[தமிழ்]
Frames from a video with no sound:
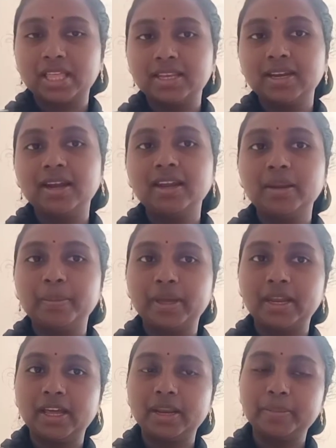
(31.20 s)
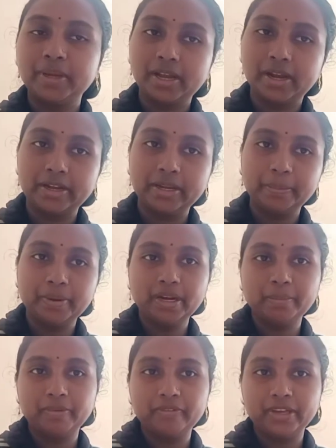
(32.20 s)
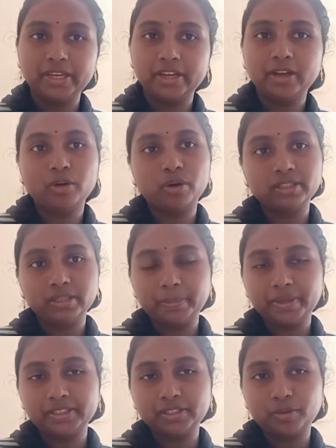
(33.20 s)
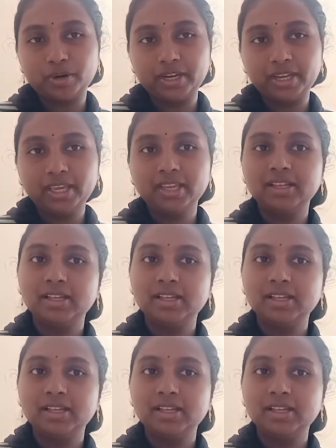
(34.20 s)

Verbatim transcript: அதனால் நம்ம எல்லாருமே கண்டிப்பாக நம்ம வீட்டில் குழந்த பிறந்த உடனே